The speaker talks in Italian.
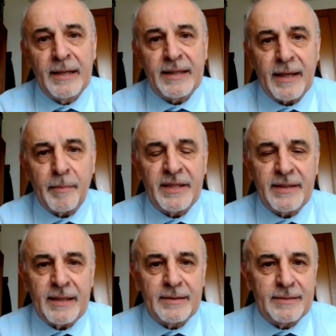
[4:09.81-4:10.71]

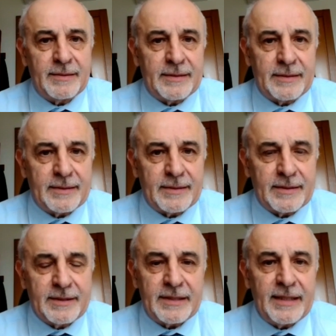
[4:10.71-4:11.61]
chiaramente eh,
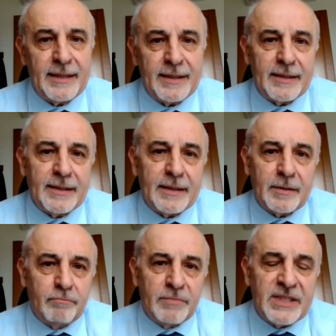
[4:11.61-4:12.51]
si,
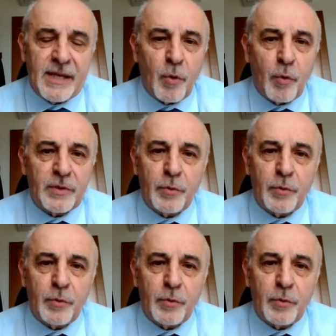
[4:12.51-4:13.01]
diciamo,